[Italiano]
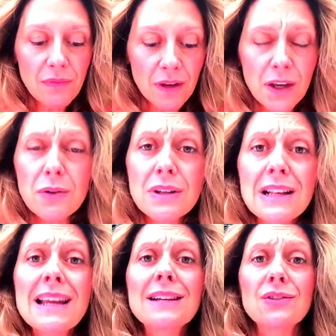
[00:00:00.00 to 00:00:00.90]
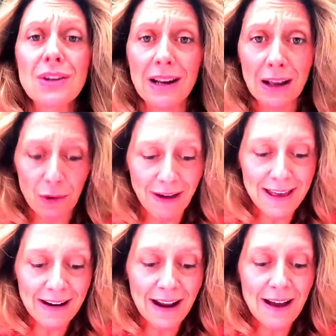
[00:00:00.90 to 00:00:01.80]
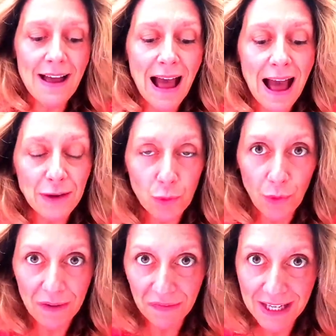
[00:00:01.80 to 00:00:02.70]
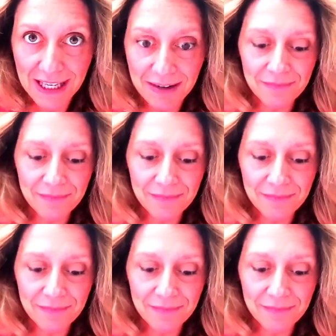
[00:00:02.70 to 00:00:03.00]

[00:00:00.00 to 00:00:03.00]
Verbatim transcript: che ogni legge che la governa ha i suoi fini,